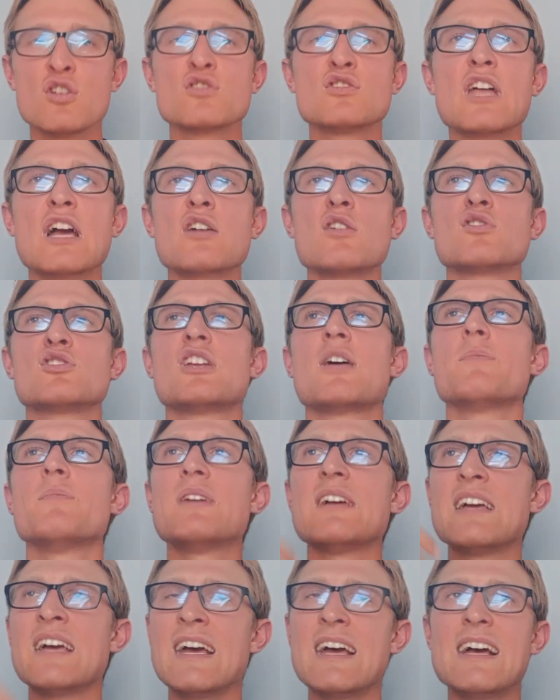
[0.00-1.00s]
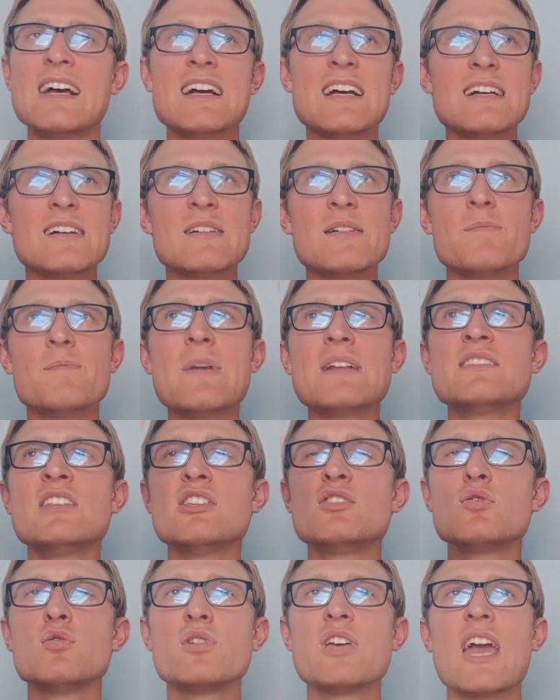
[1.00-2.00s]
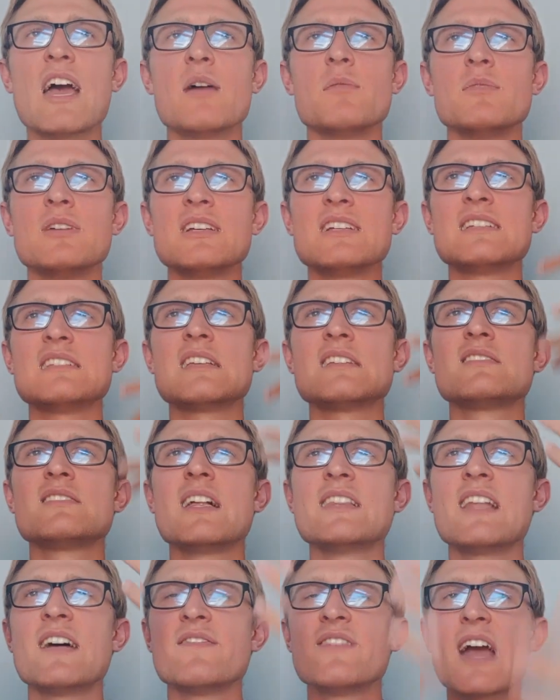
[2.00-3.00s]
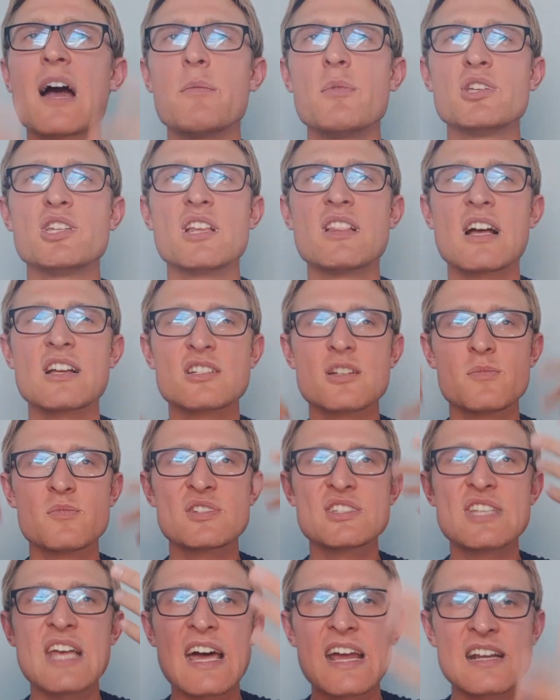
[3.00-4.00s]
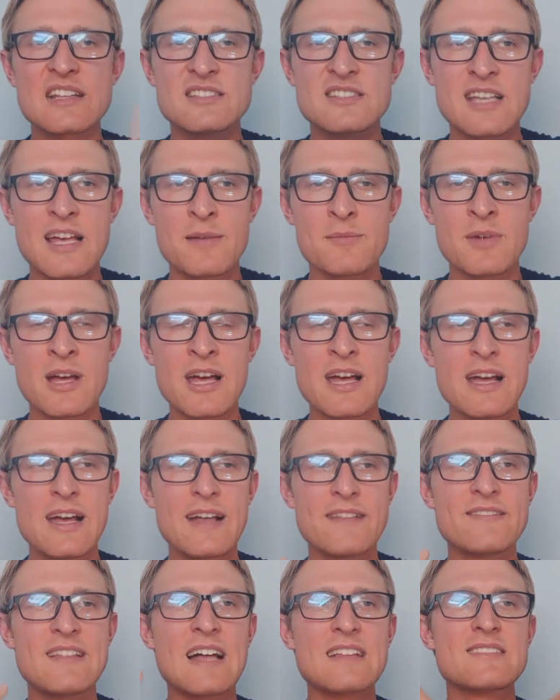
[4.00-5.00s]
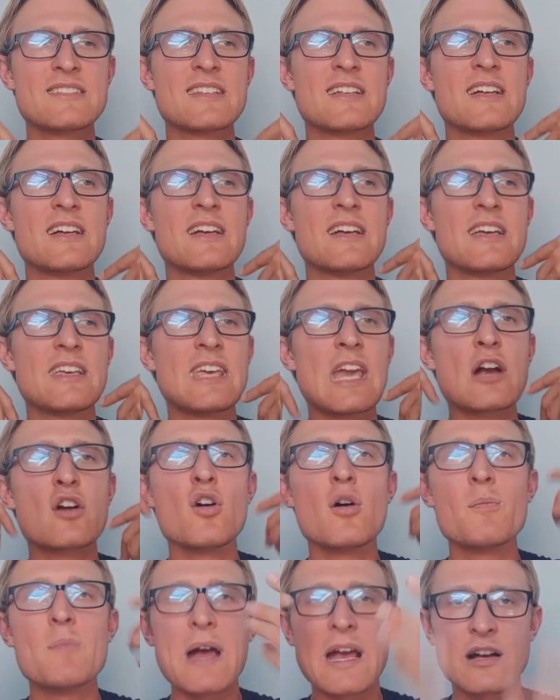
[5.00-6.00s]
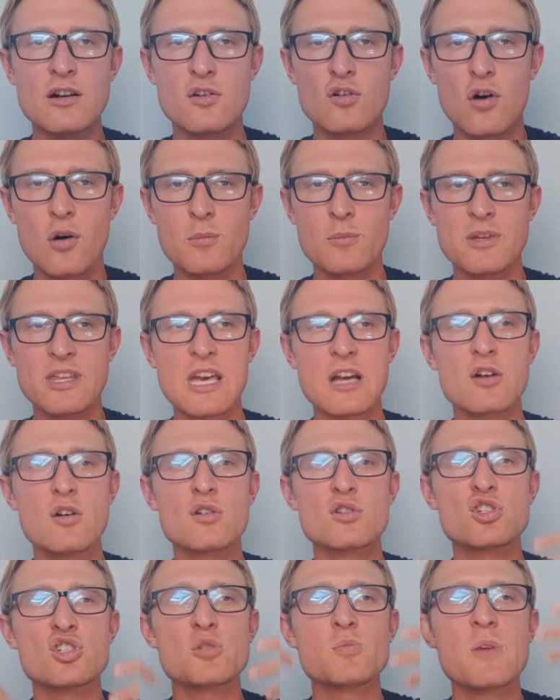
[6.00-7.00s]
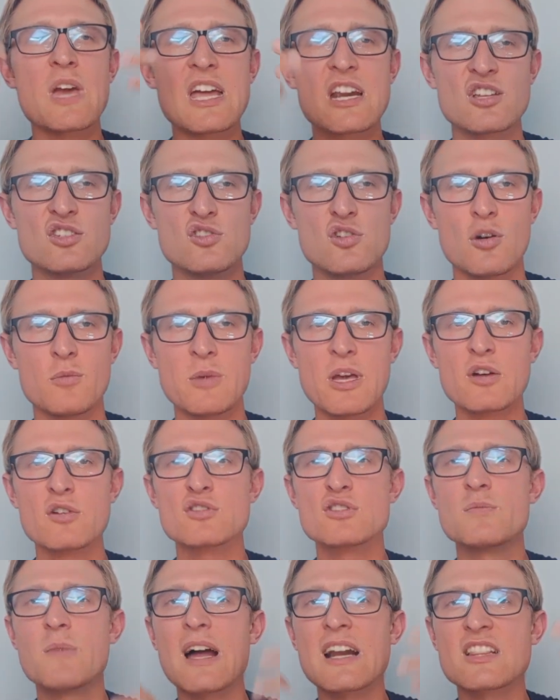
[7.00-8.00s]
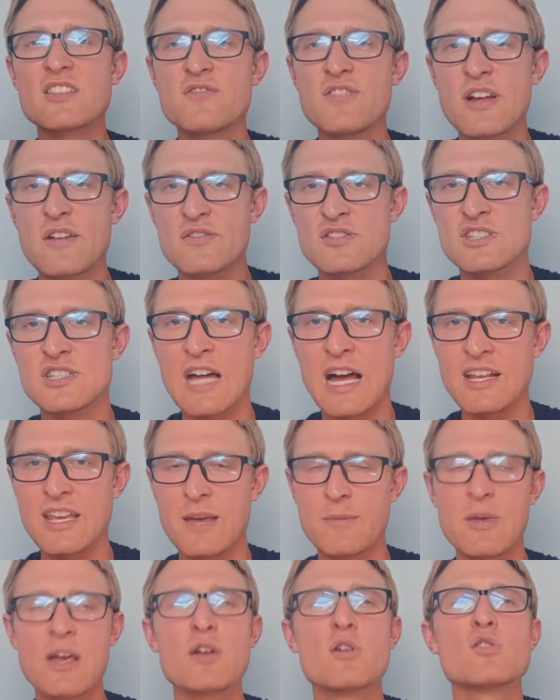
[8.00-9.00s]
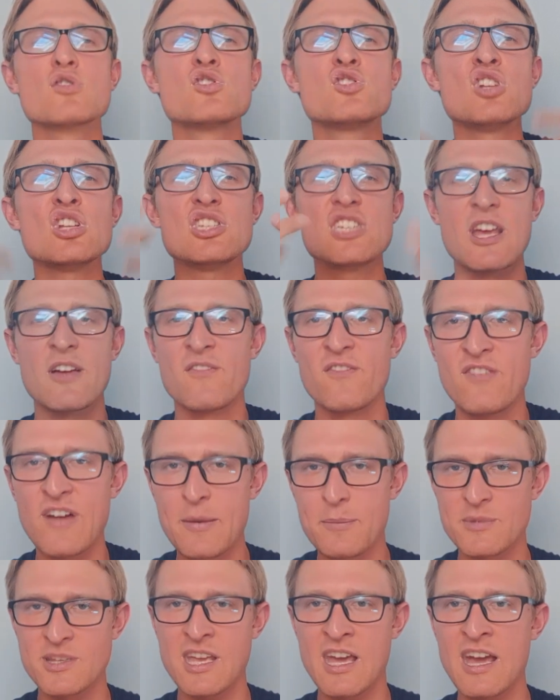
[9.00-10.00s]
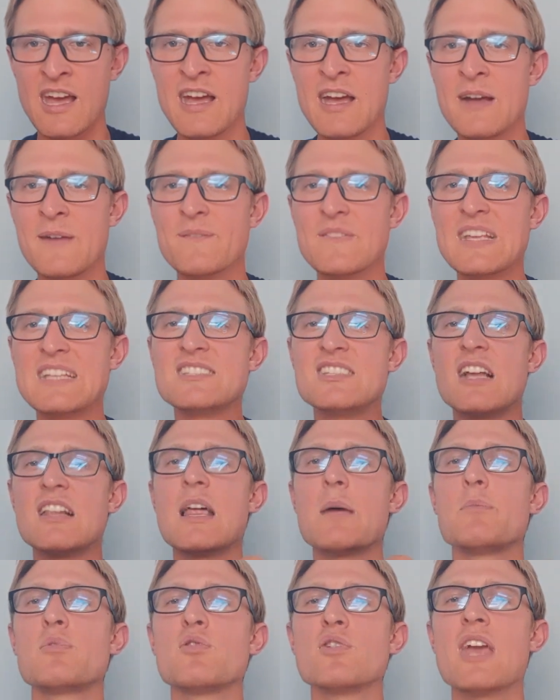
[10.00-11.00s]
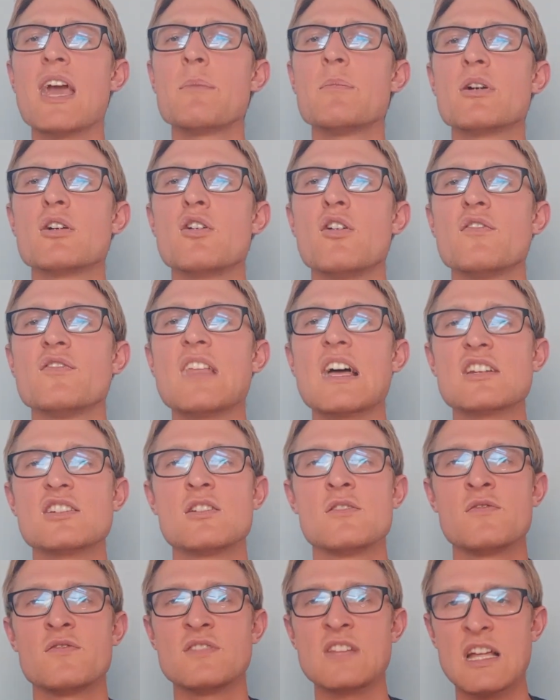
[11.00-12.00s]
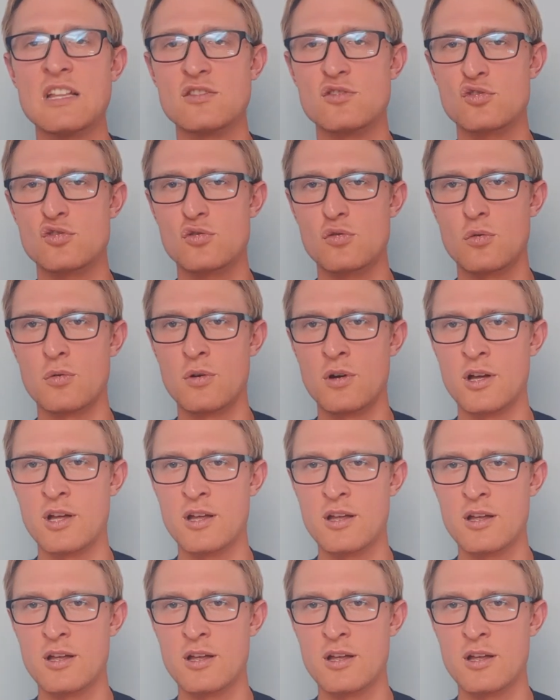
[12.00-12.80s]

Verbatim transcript: Do tego, że my medytujemy, zastanawiamy się naszym sercem nad jego męką, Jego śmiercią, Jego zmartwychwstaniem, Jego życiem we mnie i celebrujemy Go w naszym wnętrzu.